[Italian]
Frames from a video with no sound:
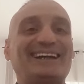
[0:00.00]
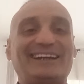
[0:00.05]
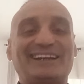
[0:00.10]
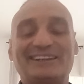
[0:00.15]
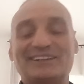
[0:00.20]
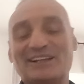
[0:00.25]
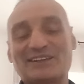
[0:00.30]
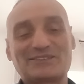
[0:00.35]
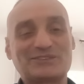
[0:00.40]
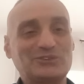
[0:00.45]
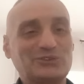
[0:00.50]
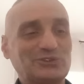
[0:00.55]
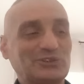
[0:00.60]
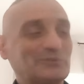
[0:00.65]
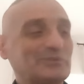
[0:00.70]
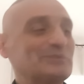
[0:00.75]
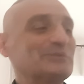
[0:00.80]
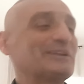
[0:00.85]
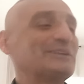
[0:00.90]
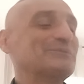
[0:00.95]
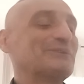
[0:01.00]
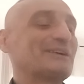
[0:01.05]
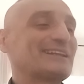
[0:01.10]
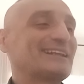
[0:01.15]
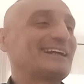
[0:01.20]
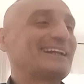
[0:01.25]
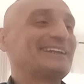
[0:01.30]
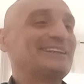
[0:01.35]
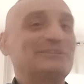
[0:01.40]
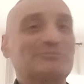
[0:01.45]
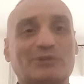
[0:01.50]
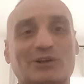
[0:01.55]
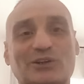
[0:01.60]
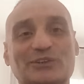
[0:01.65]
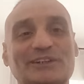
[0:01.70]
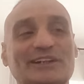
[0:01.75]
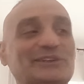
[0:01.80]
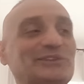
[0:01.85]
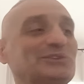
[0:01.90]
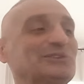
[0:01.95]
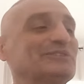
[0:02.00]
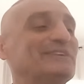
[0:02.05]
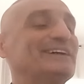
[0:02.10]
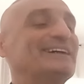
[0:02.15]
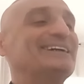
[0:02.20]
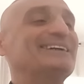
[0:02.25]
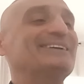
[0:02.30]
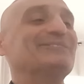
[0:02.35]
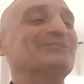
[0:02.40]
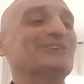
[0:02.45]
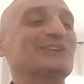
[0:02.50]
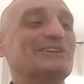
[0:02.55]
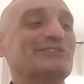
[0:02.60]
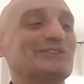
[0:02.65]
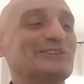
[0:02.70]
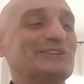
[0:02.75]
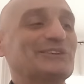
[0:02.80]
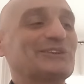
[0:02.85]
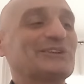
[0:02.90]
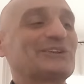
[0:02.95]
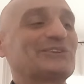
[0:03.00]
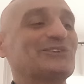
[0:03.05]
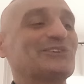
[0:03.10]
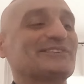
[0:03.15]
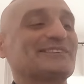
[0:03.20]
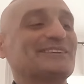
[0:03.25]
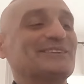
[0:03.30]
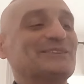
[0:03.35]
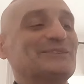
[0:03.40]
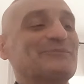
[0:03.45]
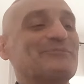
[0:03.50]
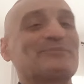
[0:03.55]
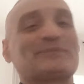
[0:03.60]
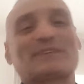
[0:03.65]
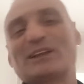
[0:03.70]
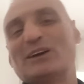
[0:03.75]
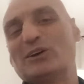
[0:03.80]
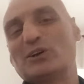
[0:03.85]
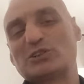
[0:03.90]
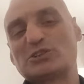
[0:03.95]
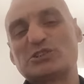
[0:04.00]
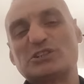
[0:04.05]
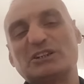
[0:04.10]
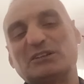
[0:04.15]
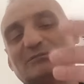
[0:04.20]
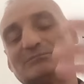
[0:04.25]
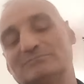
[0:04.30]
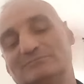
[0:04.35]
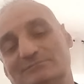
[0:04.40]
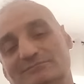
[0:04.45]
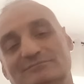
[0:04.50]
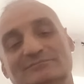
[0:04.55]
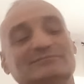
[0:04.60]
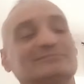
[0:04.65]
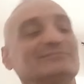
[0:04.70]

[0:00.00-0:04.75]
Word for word: eh, innanzitutto prima di parlare di Bologna-Juve volevo dire una cosa, no? Oggi